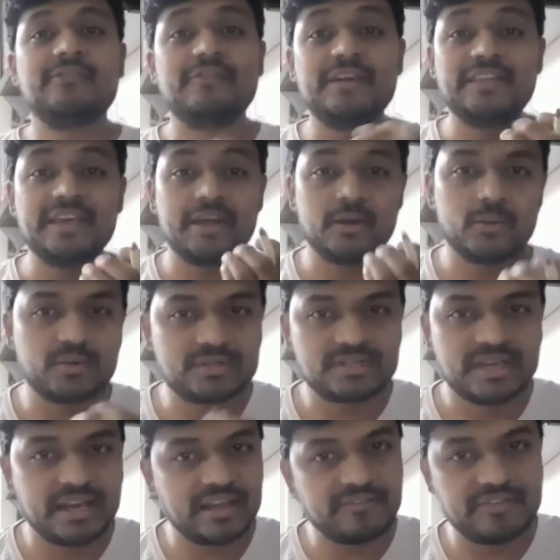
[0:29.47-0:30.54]
వేదిక్ రూట్స్
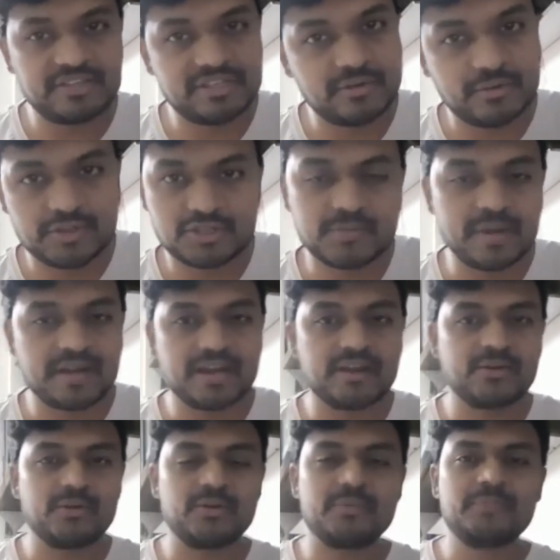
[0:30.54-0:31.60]
అన్న విషయం గురించి
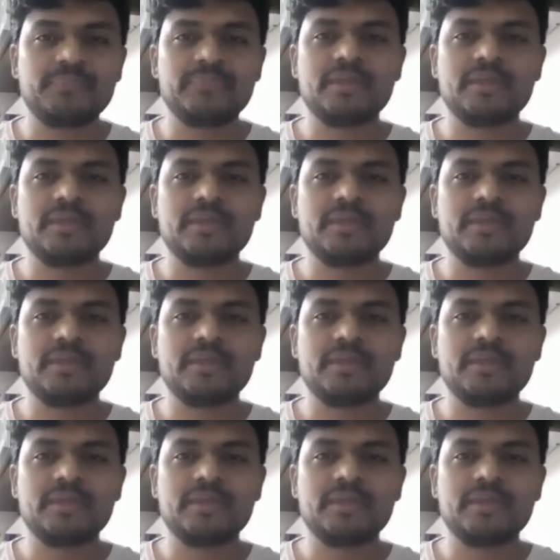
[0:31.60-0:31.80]
మాట్లాడుకుందాం